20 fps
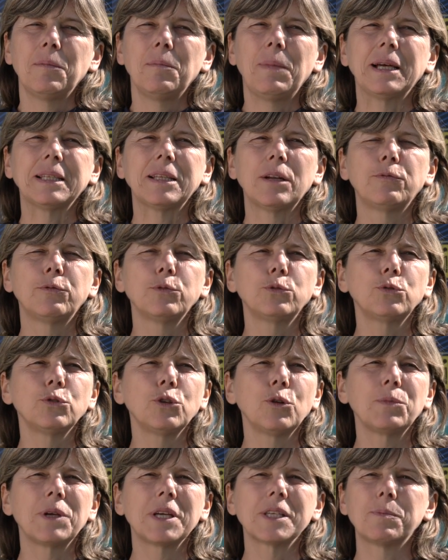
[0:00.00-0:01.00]
Ma dal
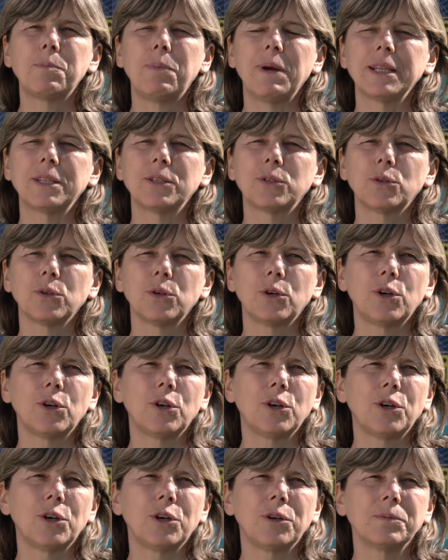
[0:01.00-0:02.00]
futuro mi
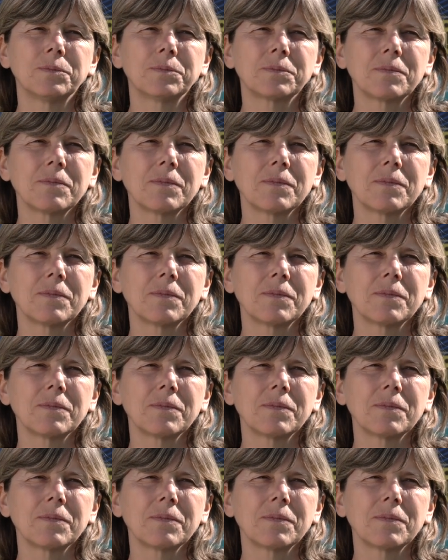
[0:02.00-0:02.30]
aspetto